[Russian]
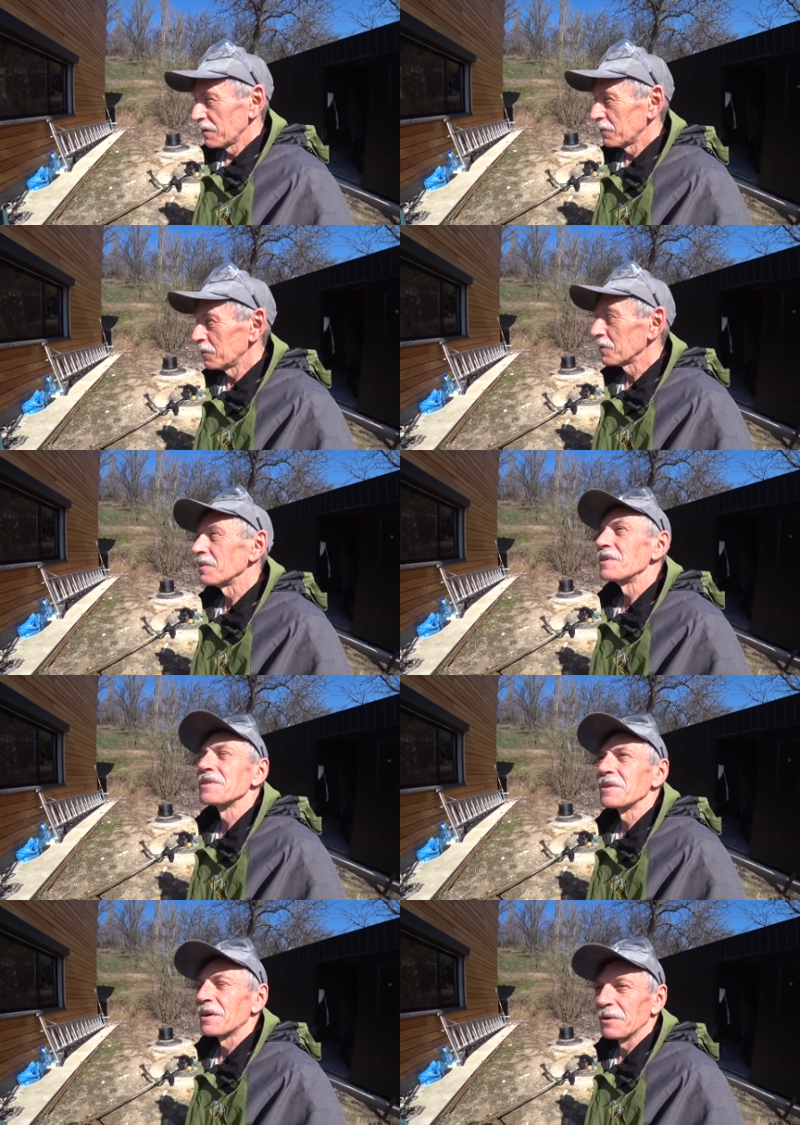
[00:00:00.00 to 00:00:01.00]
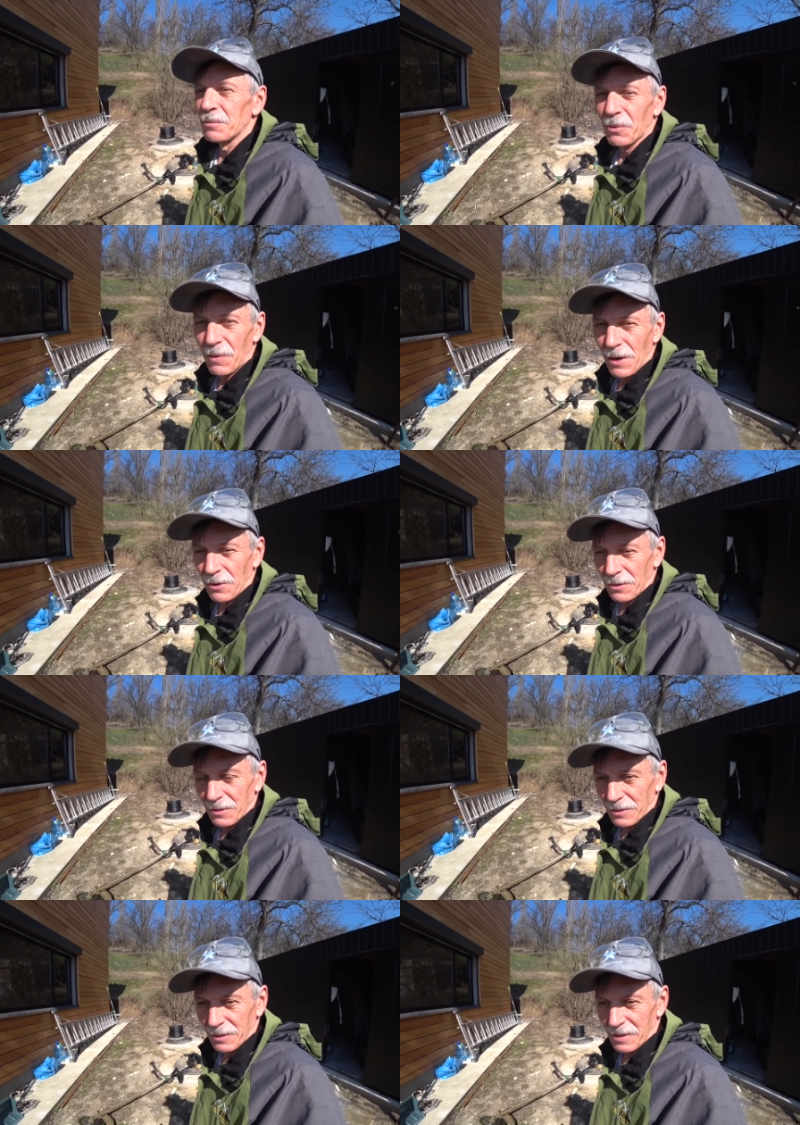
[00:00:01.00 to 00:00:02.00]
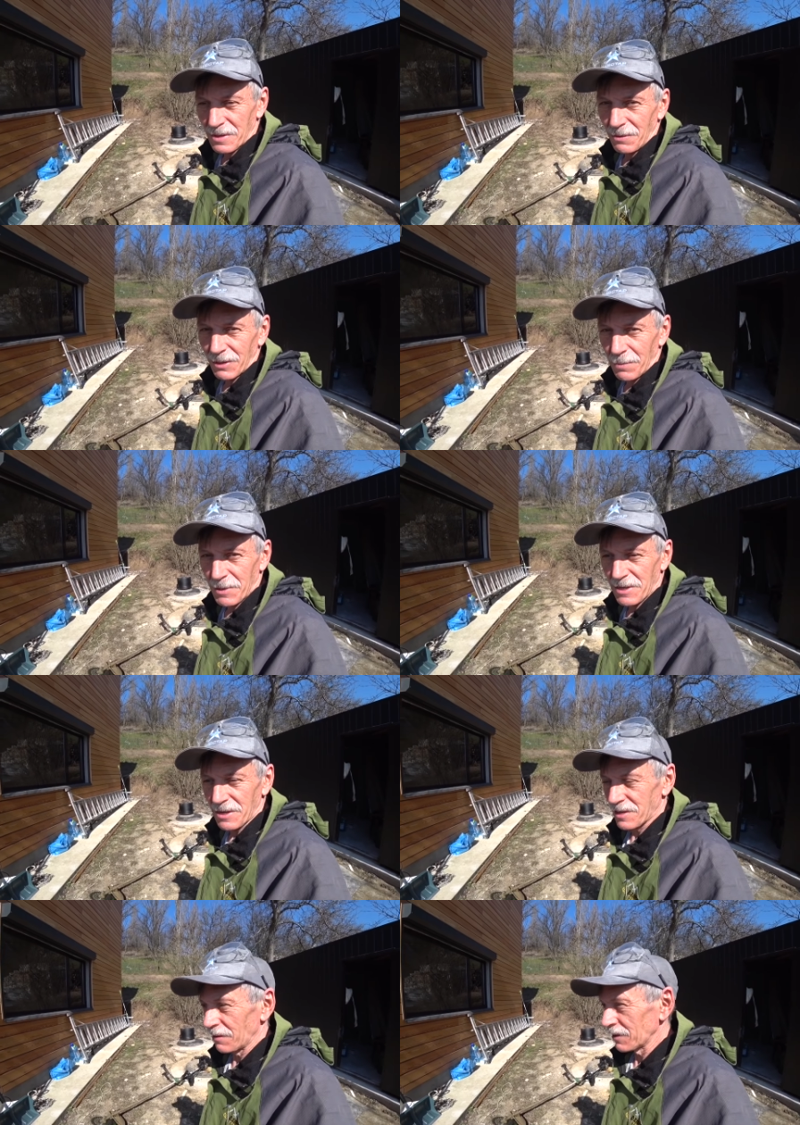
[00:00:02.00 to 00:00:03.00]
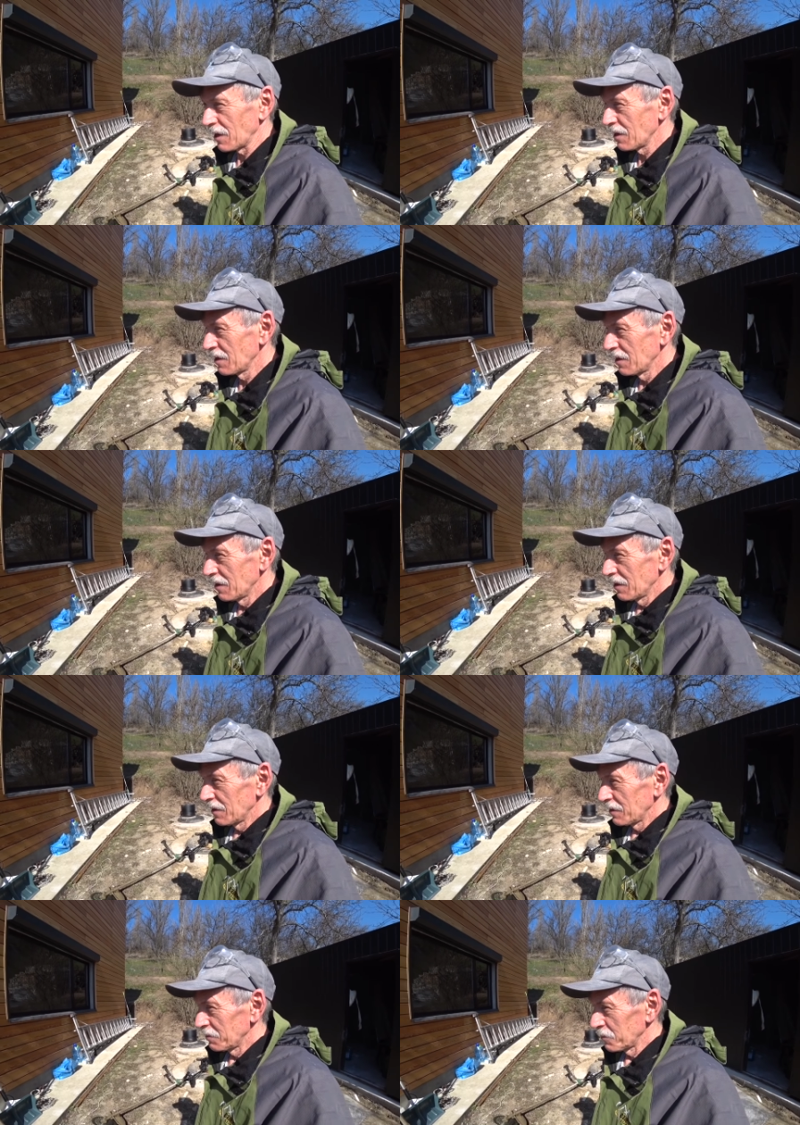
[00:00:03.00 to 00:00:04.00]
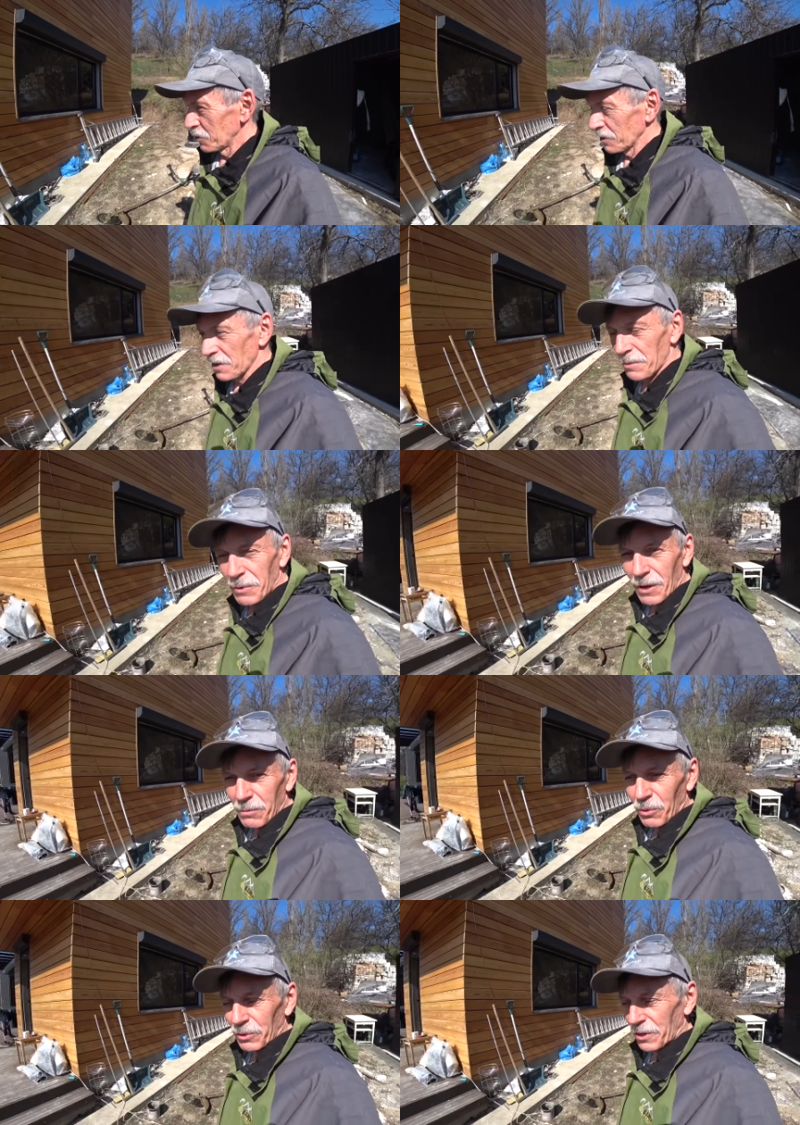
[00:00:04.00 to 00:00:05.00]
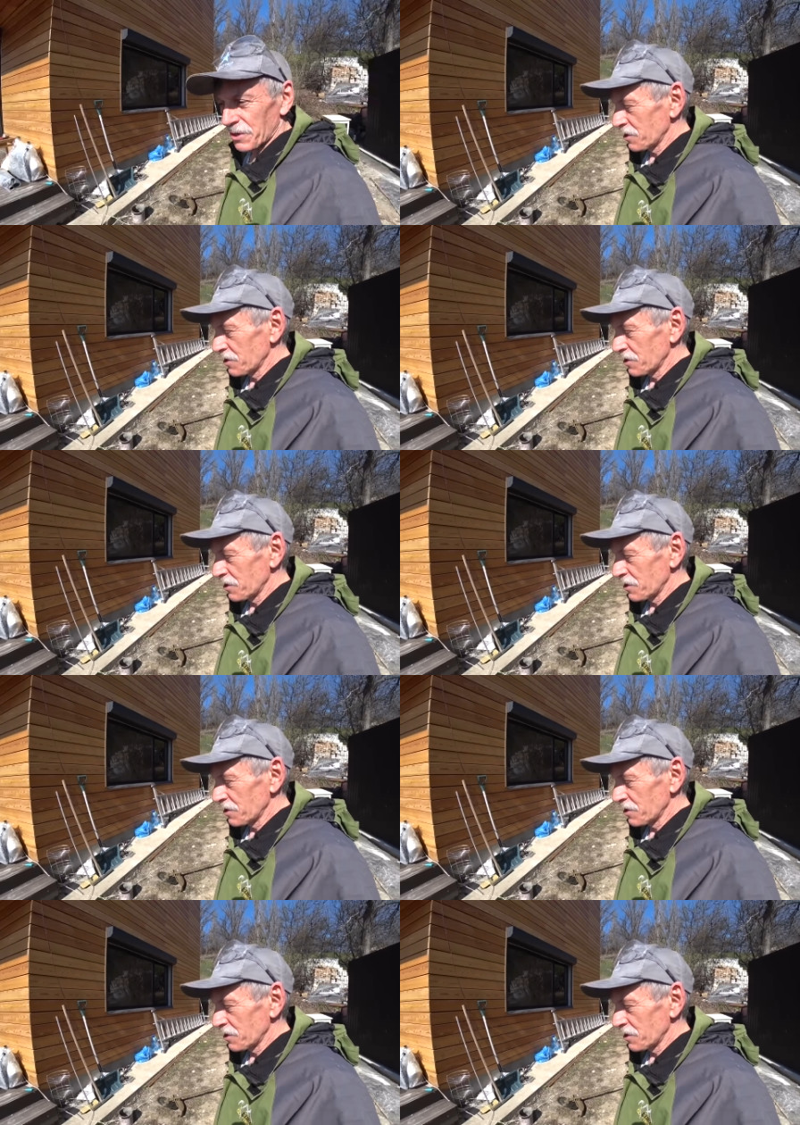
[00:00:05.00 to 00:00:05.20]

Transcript: Вот, не знаю, буквально завтра-послезавтра. Может и не поработаешь.